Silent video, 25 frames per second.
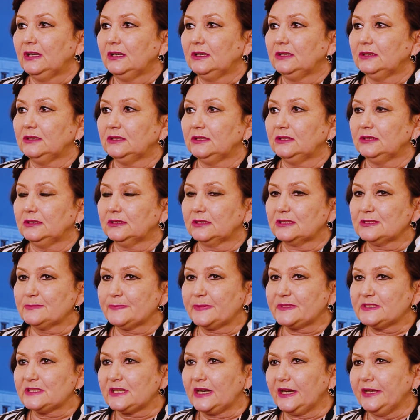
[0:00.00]
Э,
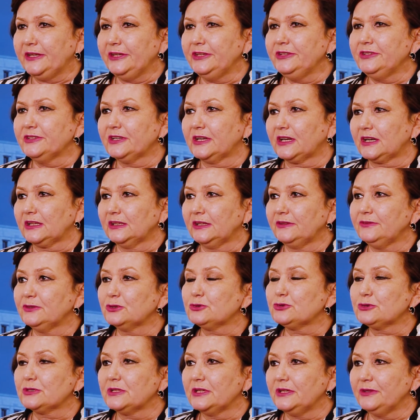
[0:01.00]
распространения
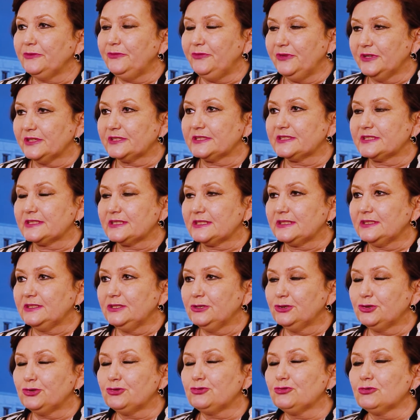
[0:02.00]
коронавирусной инфекции.
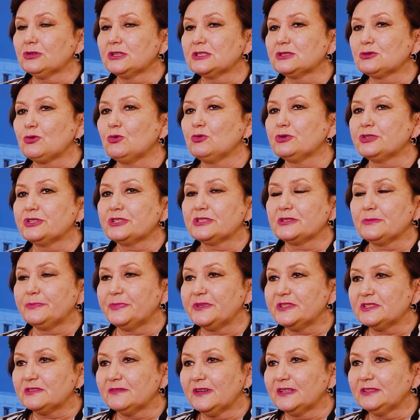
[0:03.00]
Еще раз хочется
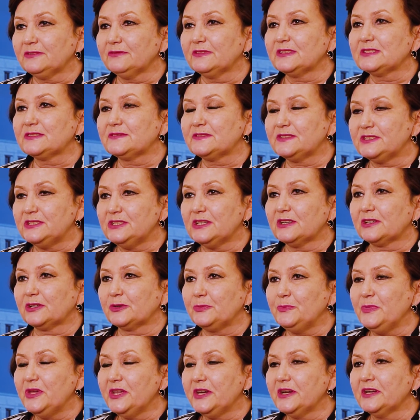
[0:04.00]
призвать вас
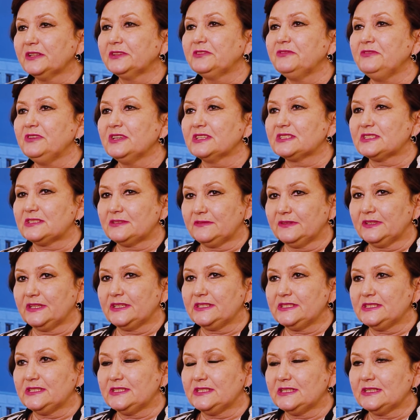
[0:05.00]
всех к мере
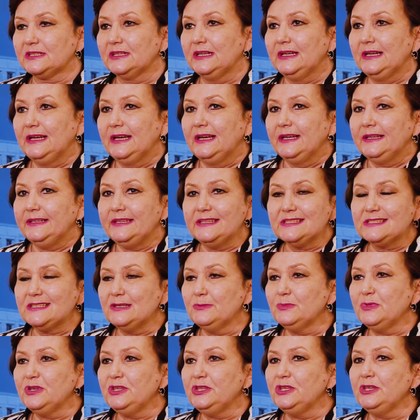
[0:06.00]
ответственности.
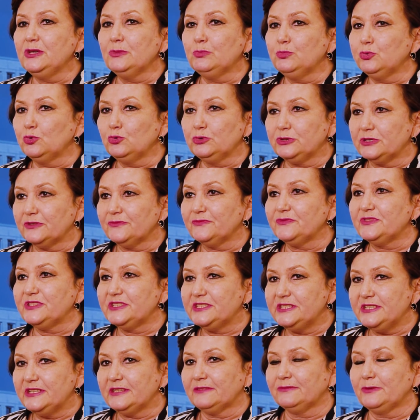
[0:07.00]
Если мы не будем
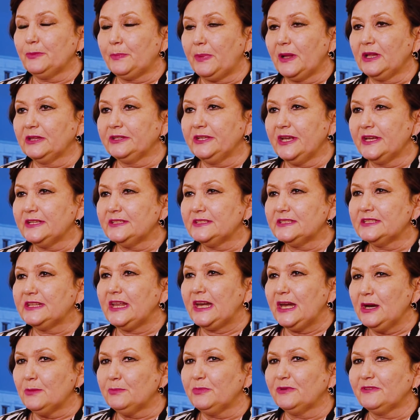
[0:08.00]
все выполнять
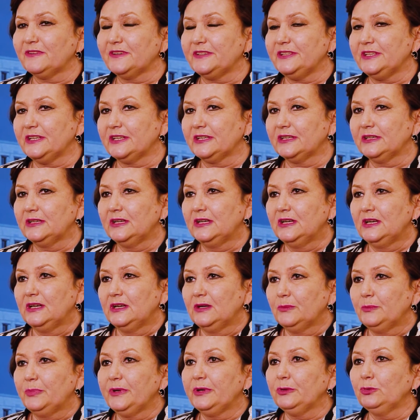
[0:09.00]
требования,
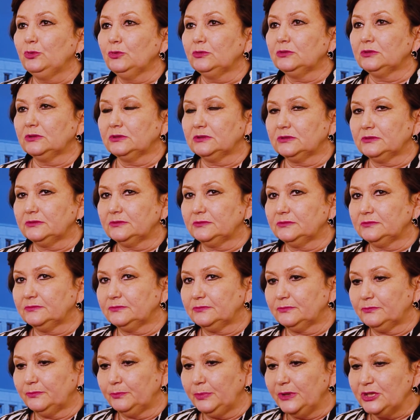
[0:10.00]
э,
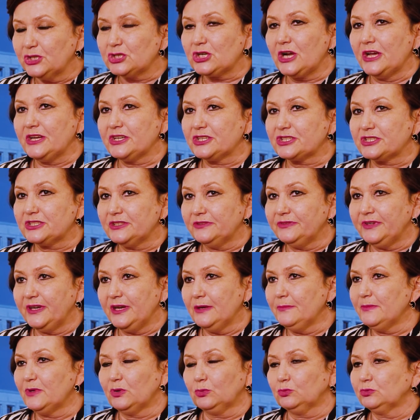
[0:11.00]
в ближайшее
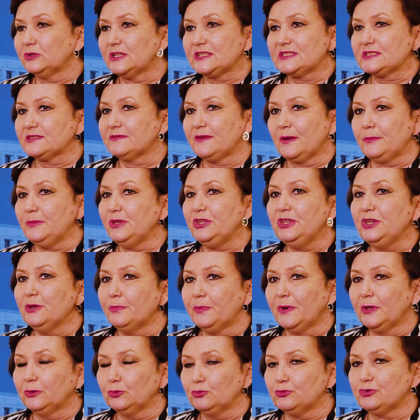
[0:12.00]
время у нас с вами не
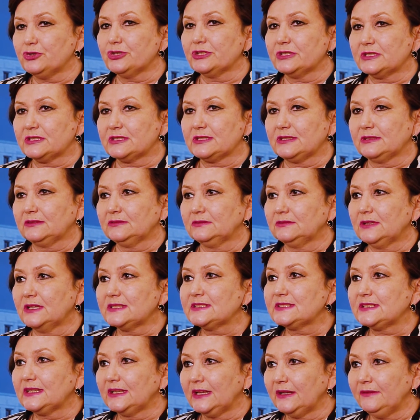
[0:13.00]
получится
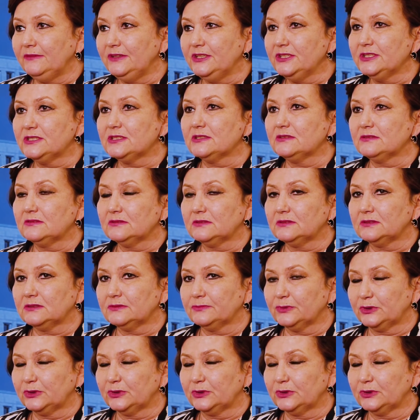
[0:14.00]
остановить э,